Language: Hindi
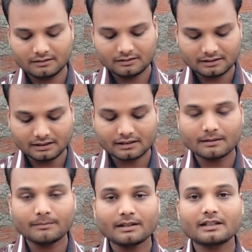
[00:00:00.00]
सर
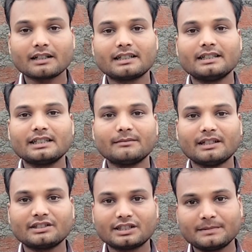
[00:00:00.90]
रबड़ रखने के बाद
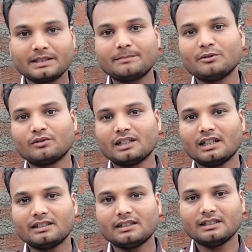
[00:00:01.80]
चिपचिपी हो
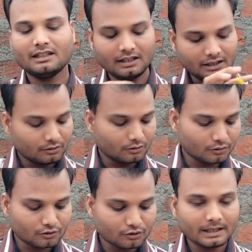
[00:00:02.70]
जाती है तो
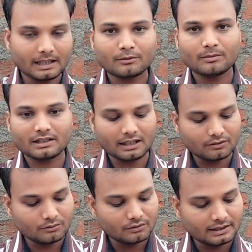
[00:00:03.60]
दोस्तों मैं आपको बता दूं
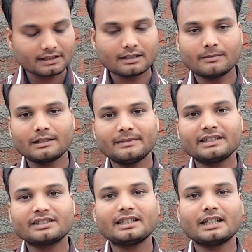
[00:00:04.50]
इस रबड़ में
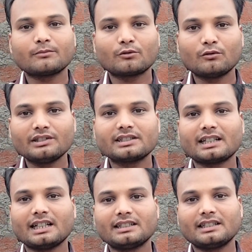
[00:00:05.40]
ऐसी आपको कोई
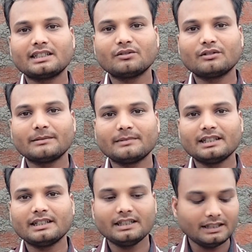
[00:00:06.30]
शिकायत देखने को नहीं
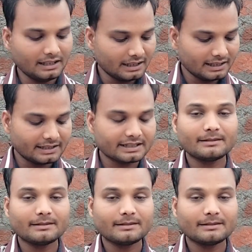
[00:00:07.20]
मिलेगी इसकी